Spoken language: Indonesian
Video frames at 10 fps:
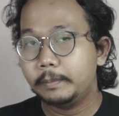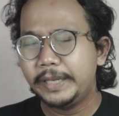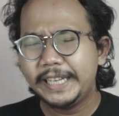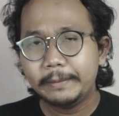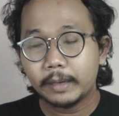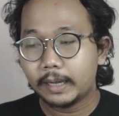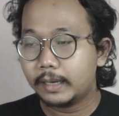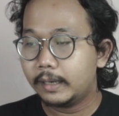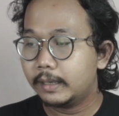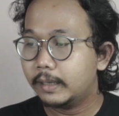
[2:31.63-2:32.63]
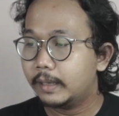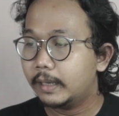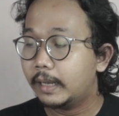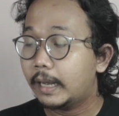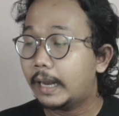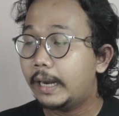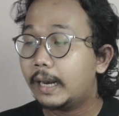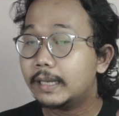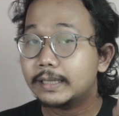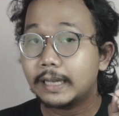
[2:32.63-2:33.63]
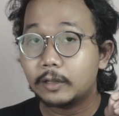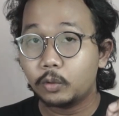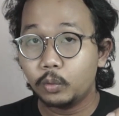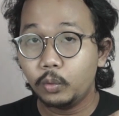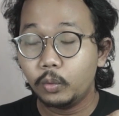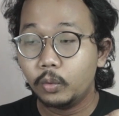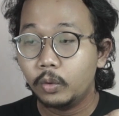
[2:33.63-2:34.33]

minimal adalah satu